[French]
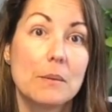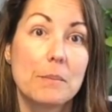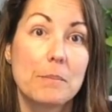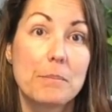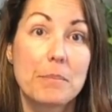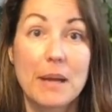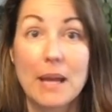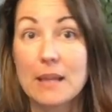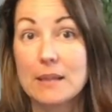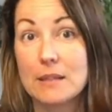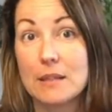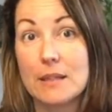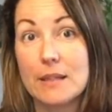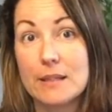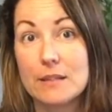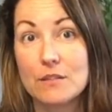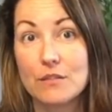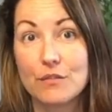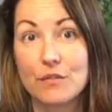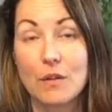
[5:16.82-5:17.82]
prennent les
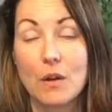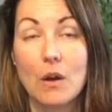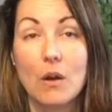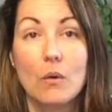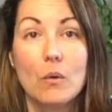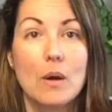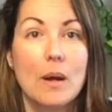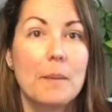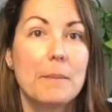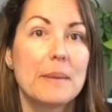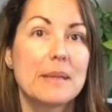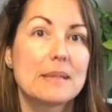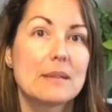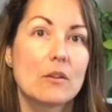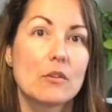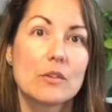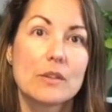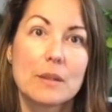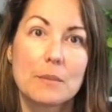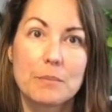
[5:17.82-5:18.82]
devants en
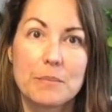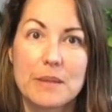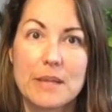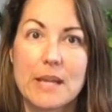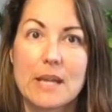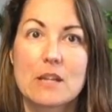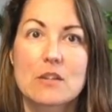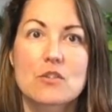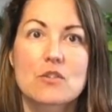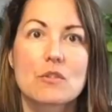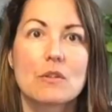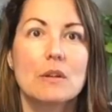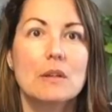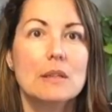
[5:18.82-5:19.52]
mettant des pièges